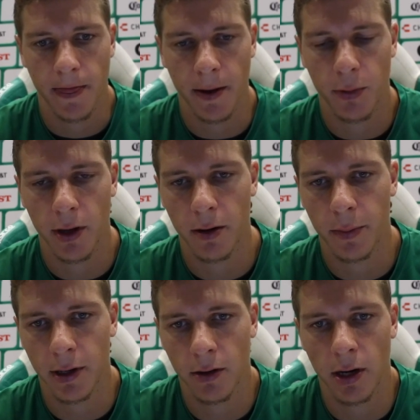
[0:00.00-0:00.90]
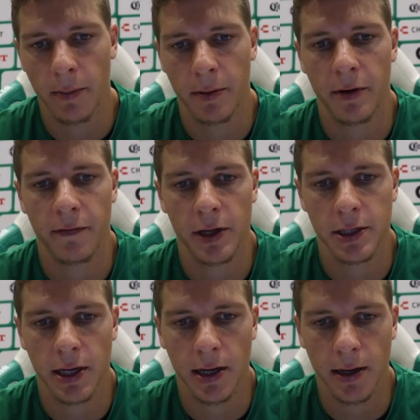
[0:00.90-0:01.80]
después de haber perdido la primera
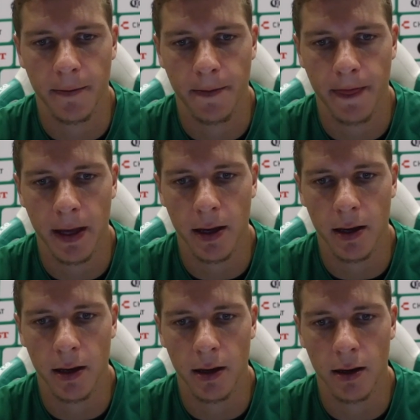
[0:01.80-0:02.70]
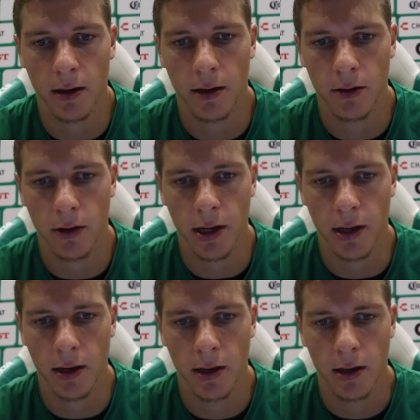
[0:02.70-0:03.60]
fecha, eh, creo
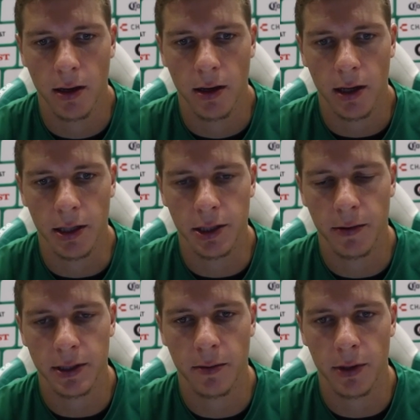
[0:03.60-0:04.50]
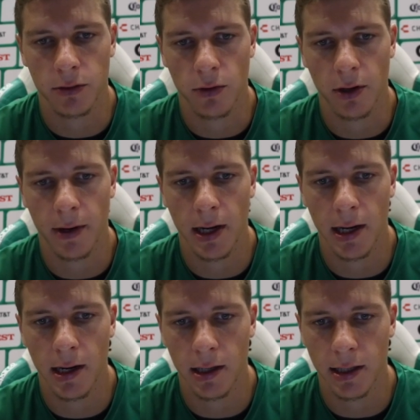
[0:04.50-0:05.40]
que, que, Chivas siempre es un rival
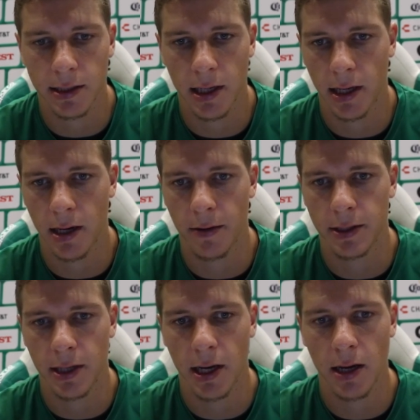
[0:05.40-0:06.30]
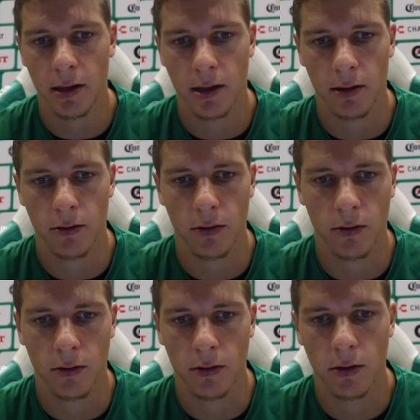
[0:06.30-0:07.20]
al, que se le quiere vencer,
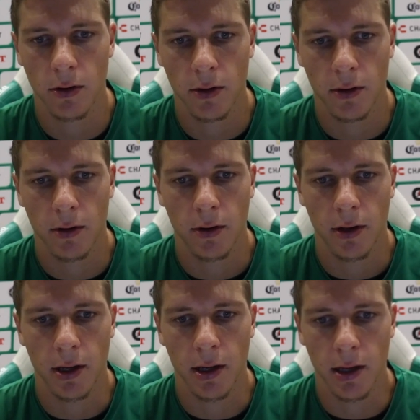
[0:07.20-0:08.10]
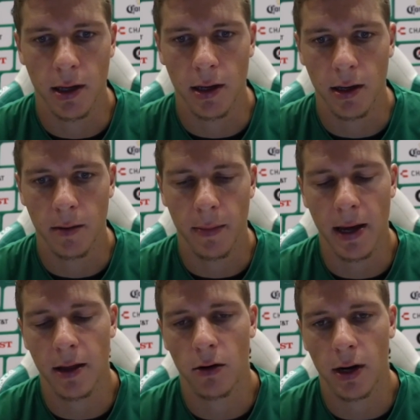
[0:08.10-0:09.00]
tanto eh,
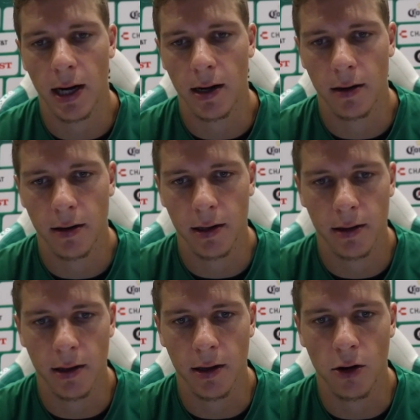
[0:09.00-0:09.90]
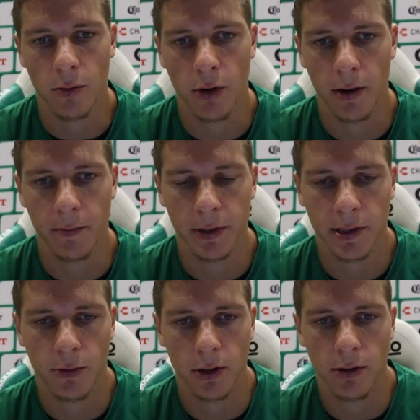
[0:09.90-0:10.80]
más de local este, y como
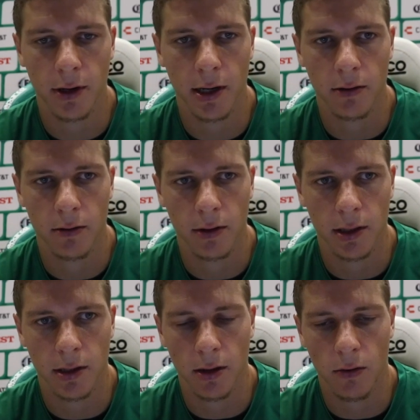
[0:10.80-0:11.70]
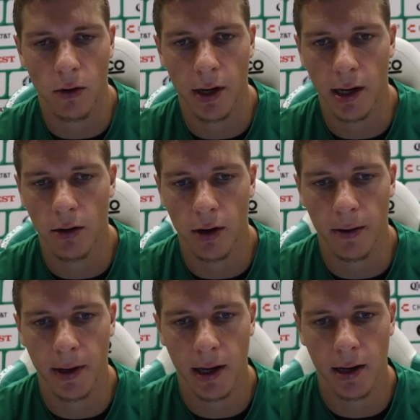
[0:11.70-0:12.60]
empezamos el torneo. Este, jugadores los
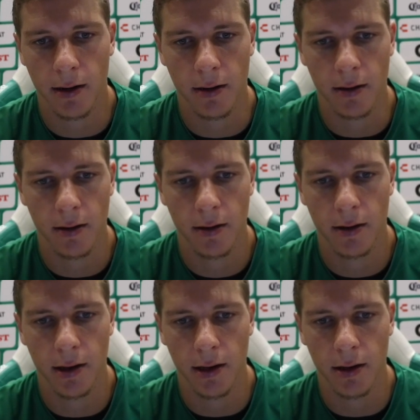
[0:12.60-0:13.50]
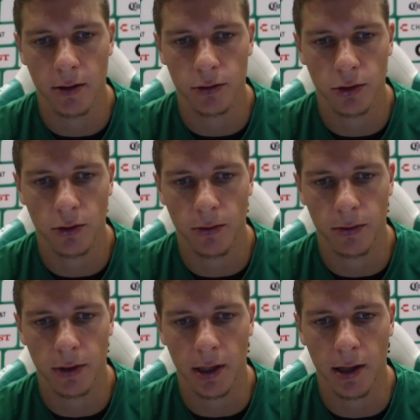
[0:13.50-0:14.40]
que vengan, eh,
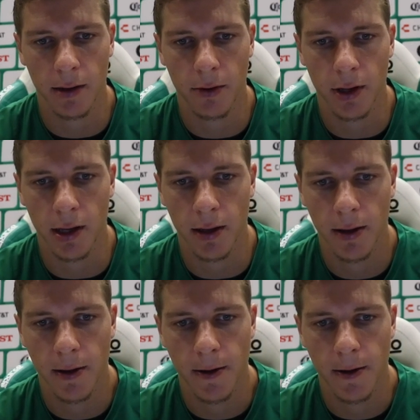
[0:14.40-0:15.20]
nosotros trataremos de,